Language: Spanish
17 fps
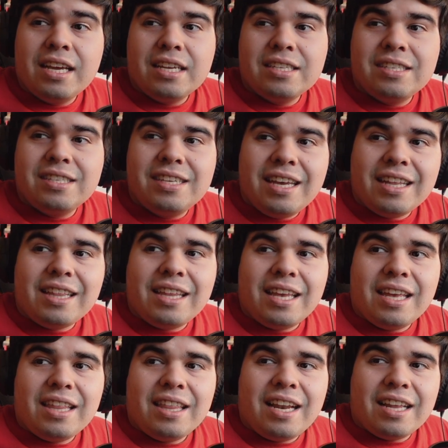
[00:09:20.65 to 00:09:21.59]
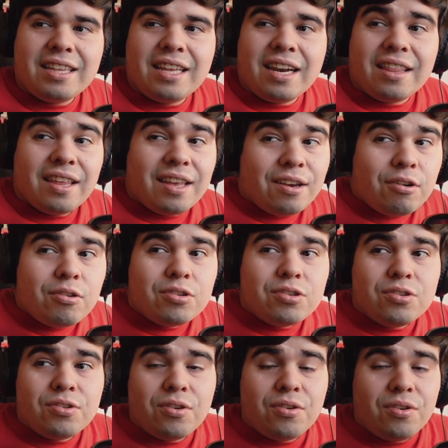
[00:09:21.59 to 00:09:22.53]
7 de la tarde,
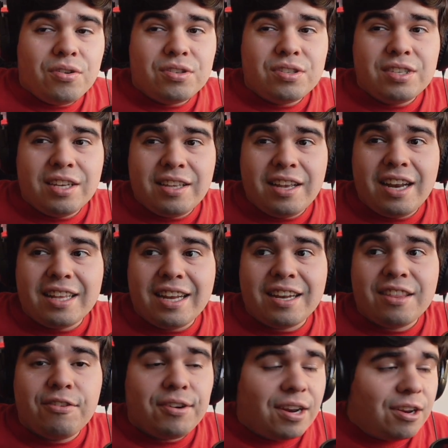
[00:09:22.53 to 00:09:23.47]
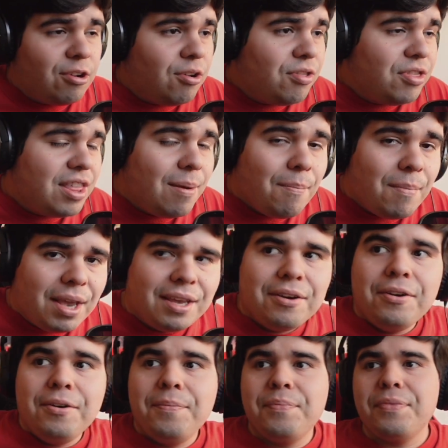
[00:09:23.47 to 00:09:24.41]
8, 7 de la tarde horario de
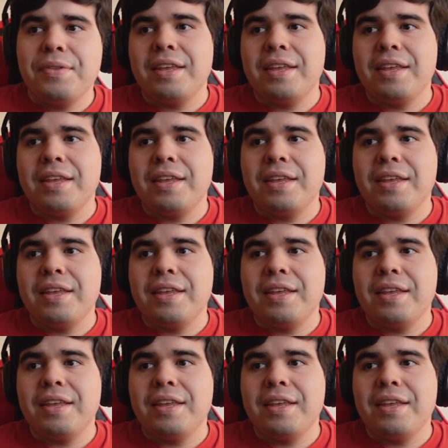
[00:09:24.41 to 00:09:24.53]
México.